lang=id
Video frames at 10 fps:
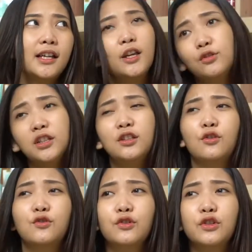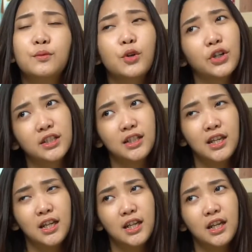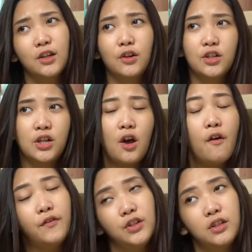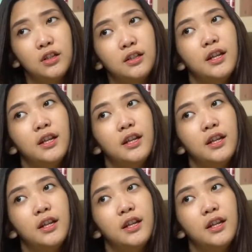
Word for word: ngikutin terus More Skin Indonesia Official.